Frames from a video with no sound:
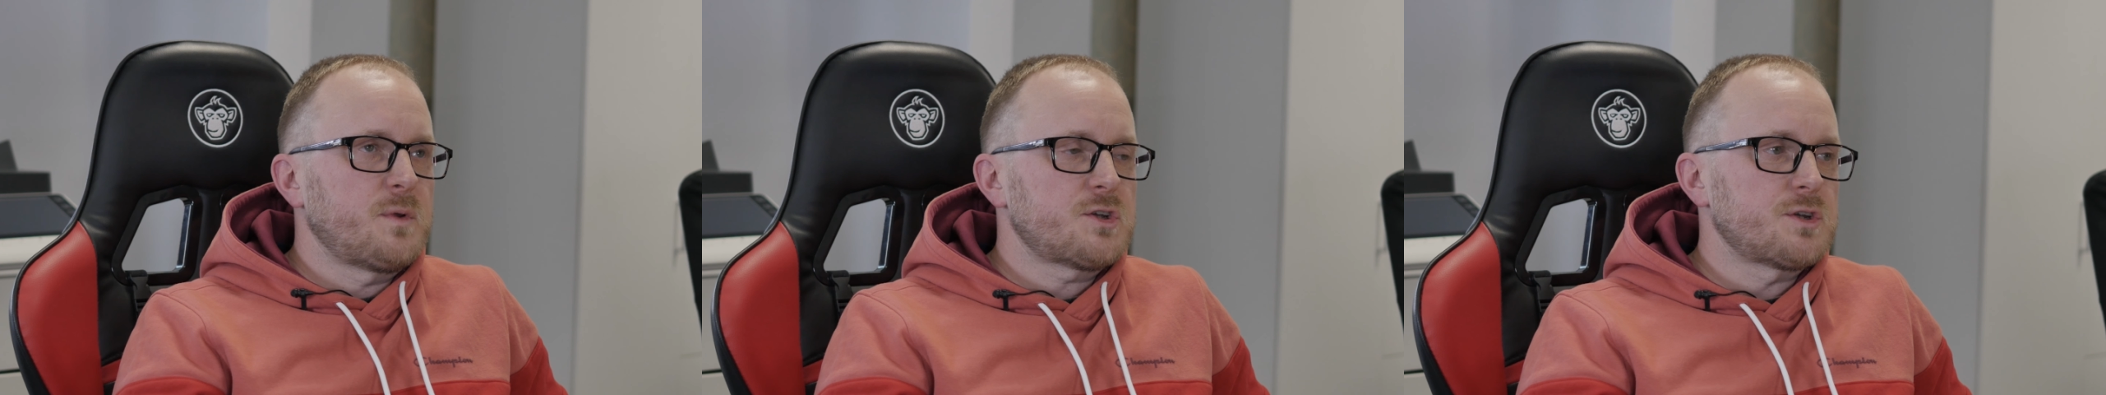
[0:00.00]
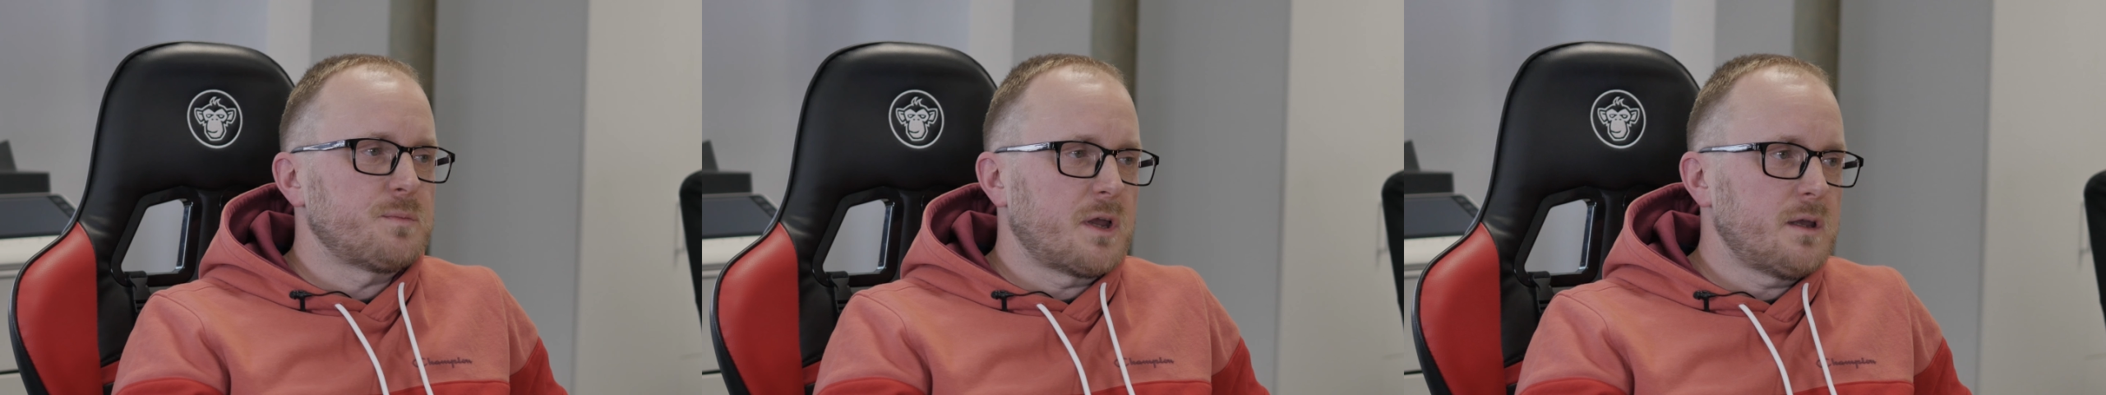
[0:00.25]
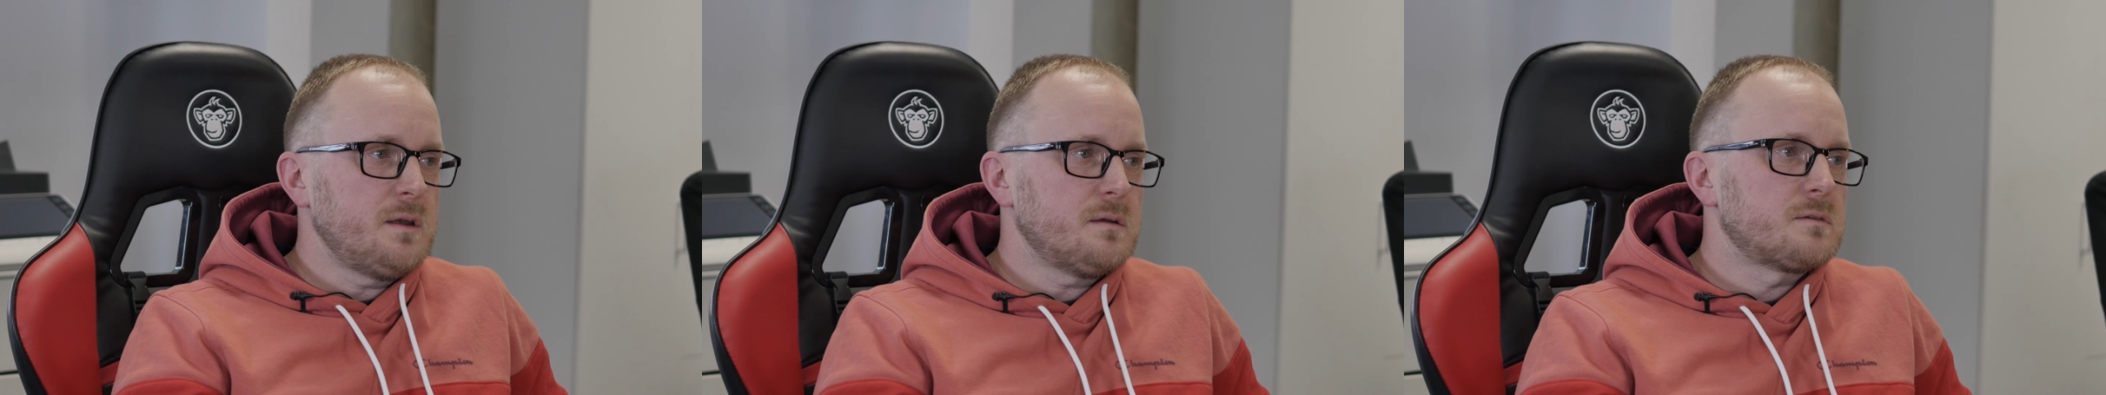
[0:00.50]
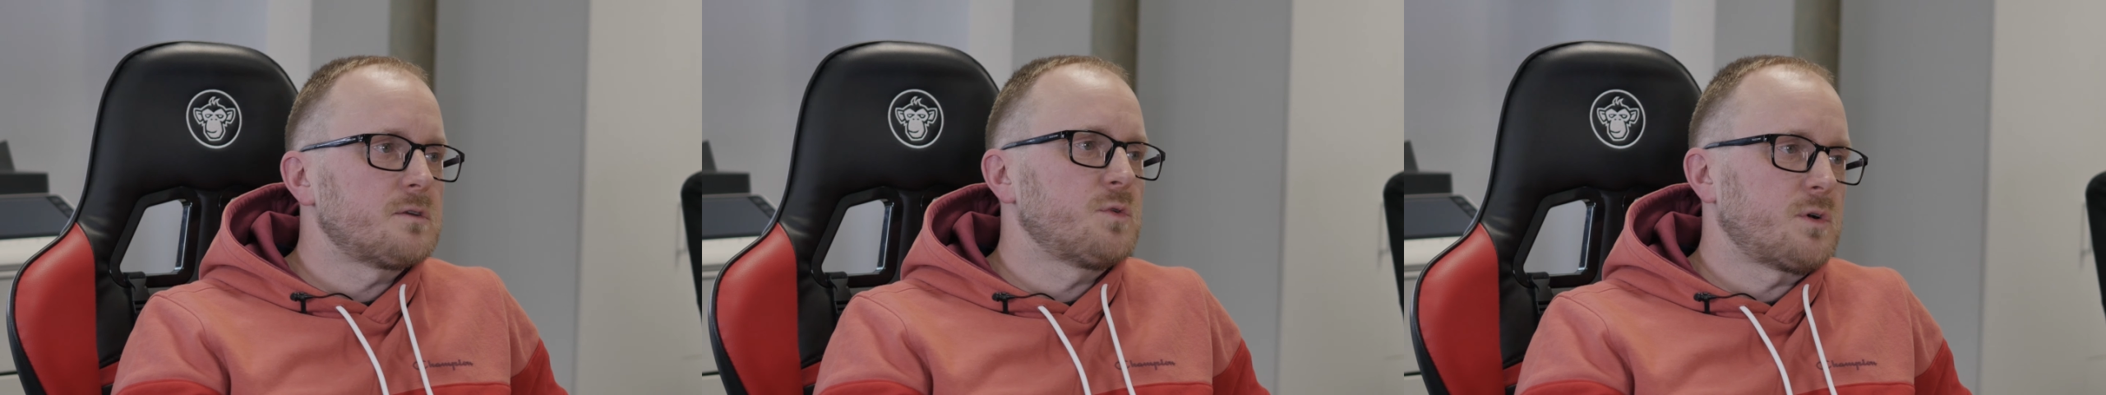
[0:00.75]
mieście mniej,
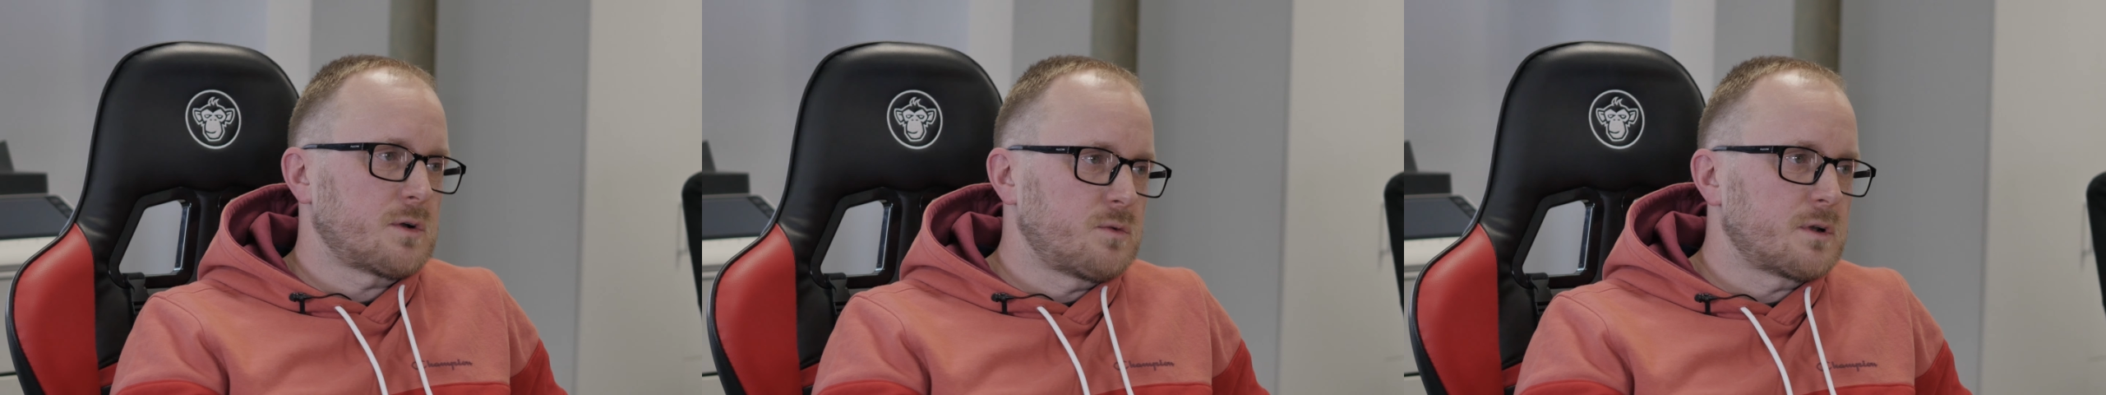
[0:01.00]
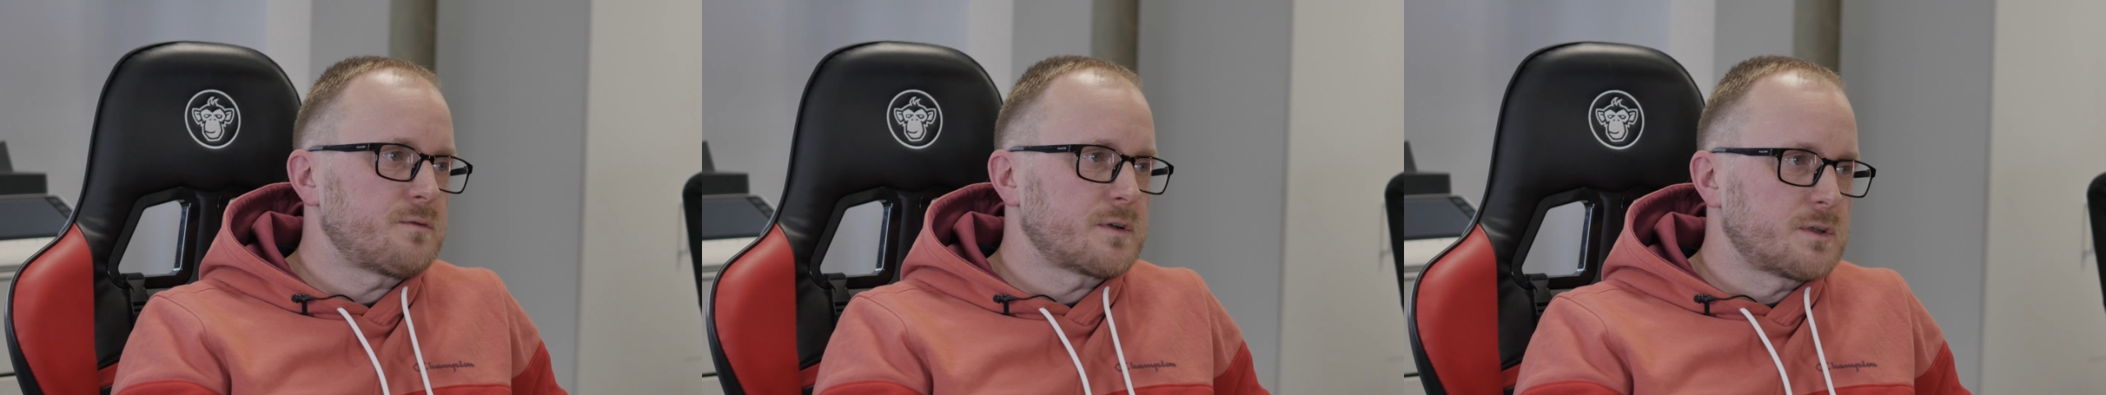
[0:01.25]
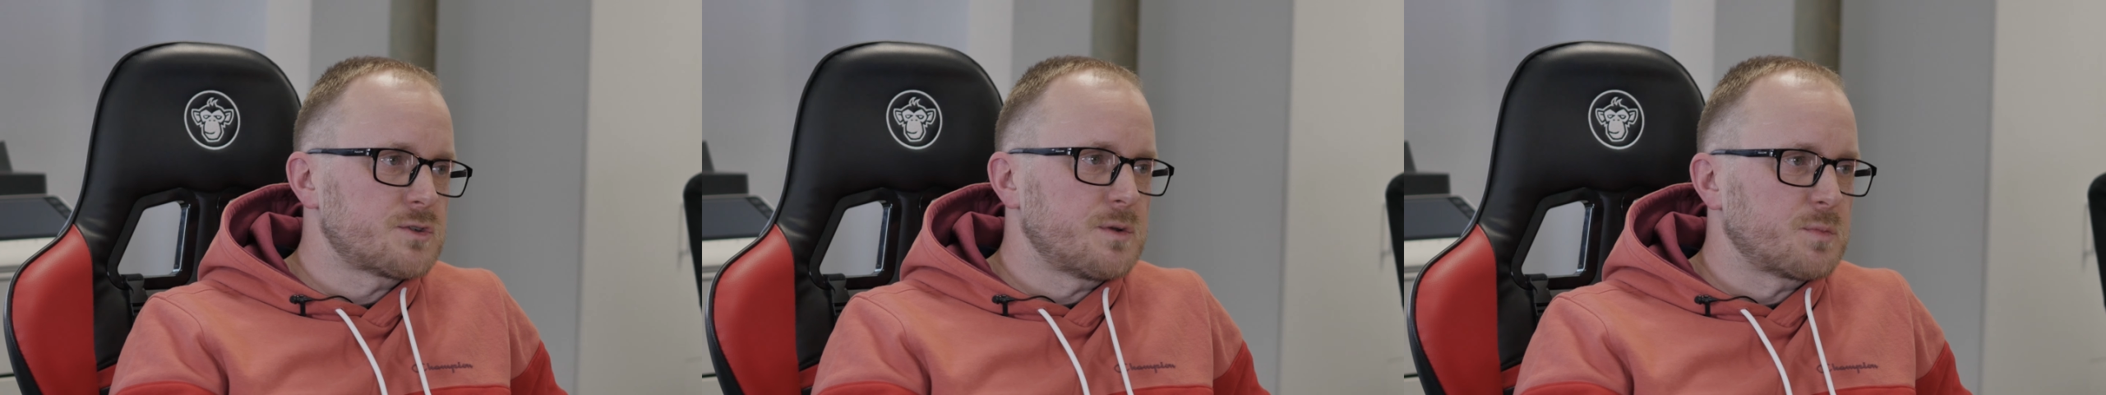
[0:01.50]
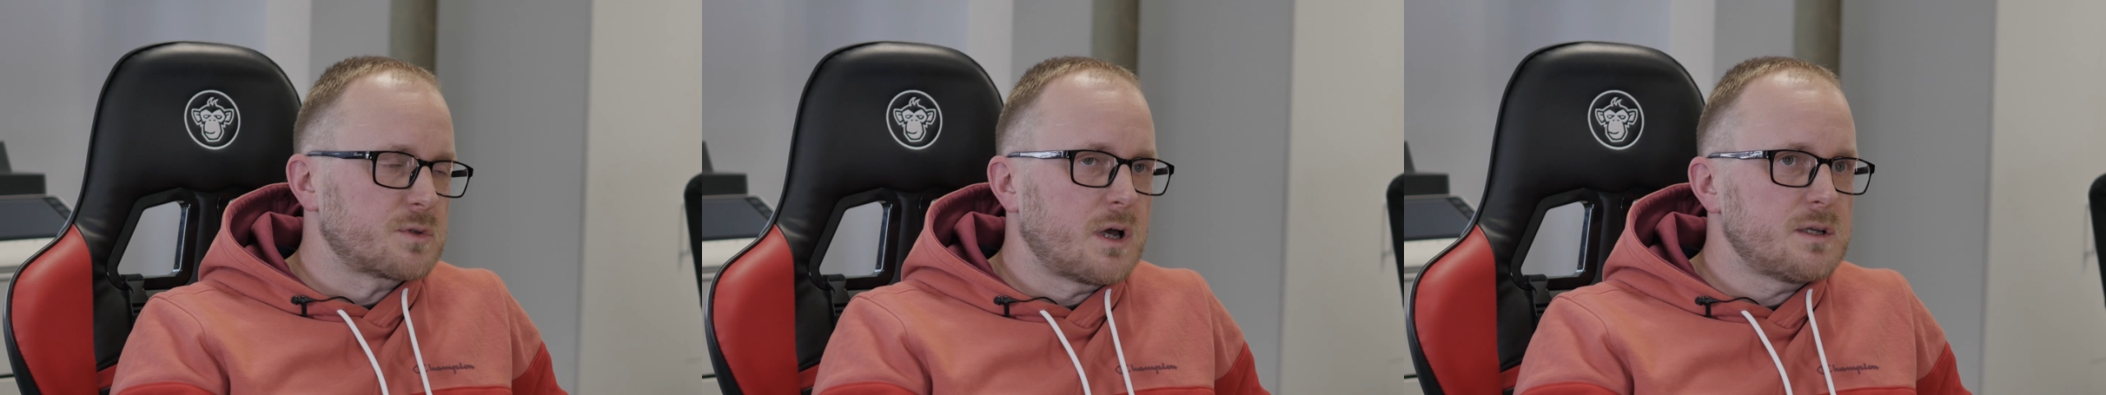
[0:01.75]
to było akurat faktycznie
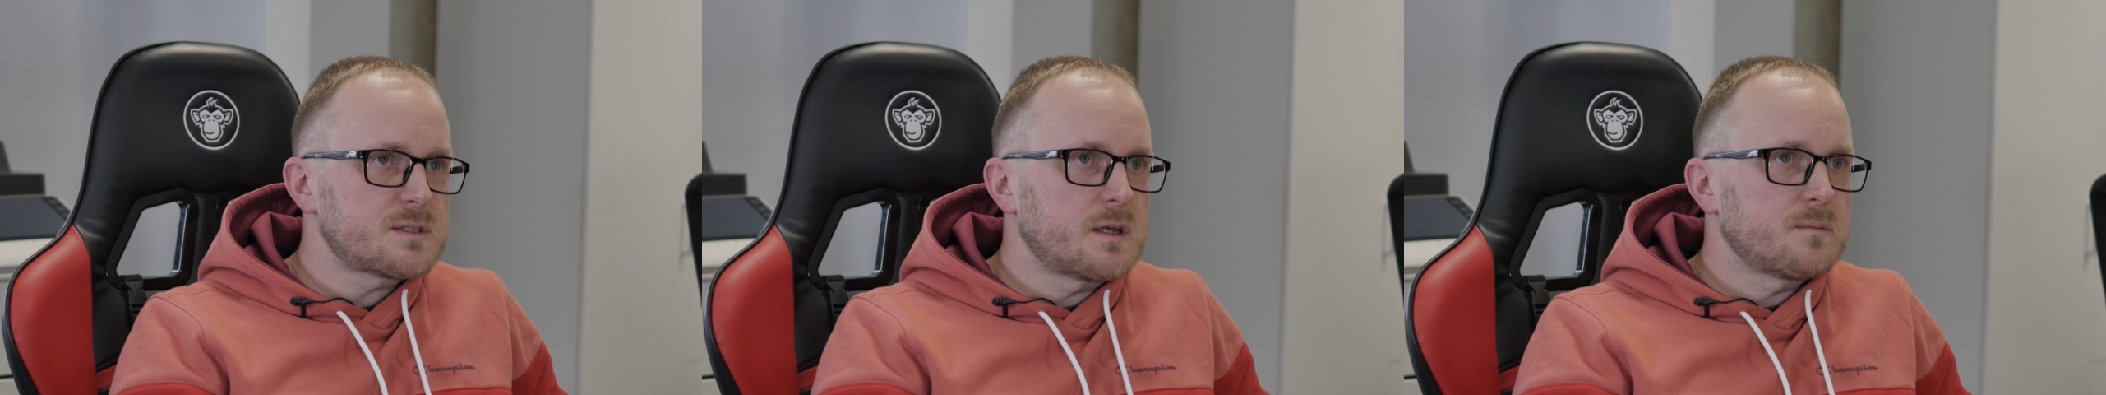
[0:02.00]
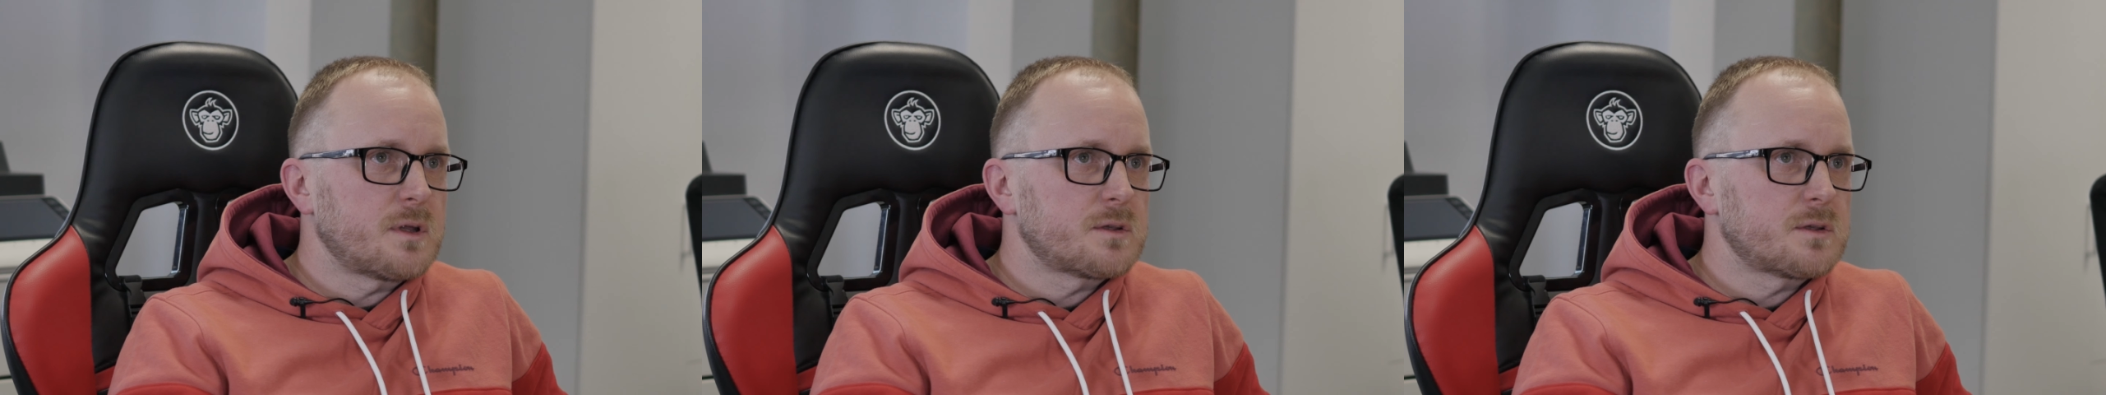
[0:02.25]
pod Gdańskiem,